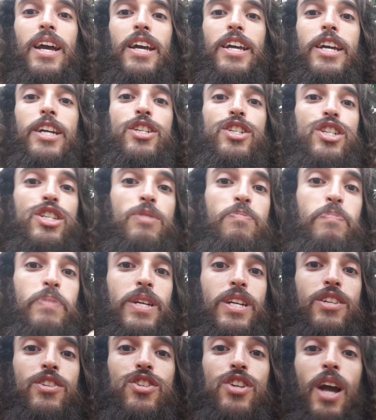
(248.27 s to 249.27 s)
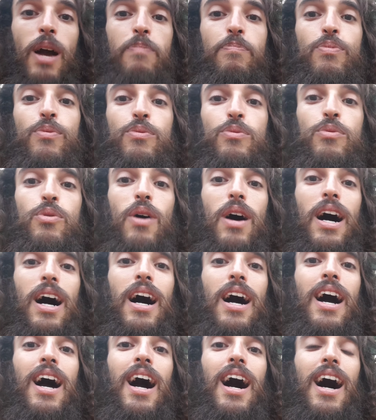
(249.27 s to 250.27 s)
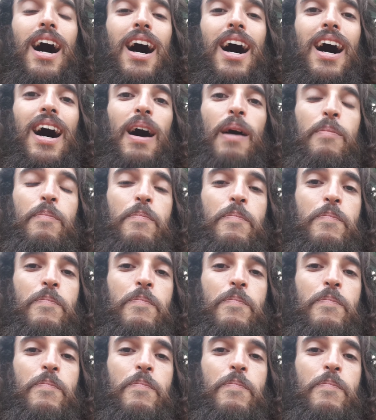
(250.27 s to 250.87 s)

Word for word: che ci spinge appunto a, a,